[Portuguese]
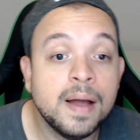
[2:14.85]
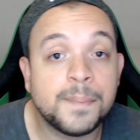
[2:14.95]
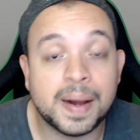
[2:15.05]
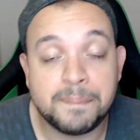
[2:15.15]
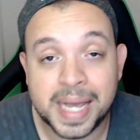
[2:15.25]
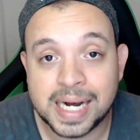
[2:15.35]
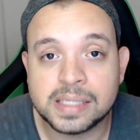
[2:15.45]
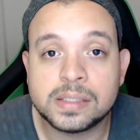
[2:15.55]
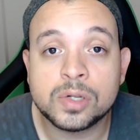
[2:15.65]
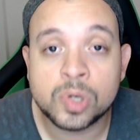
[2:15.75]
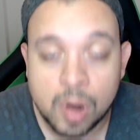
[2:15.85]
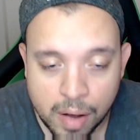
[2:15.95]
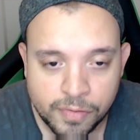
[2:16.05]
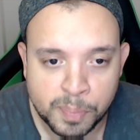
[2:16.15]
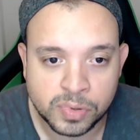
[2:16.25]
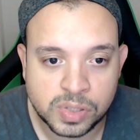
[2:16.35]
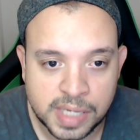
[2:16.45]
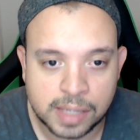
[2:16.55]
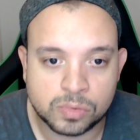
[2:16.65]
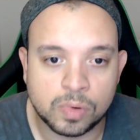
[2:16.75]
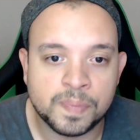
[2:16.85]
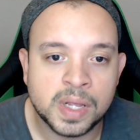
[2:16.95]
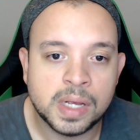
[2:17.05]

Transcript: para apenas 9%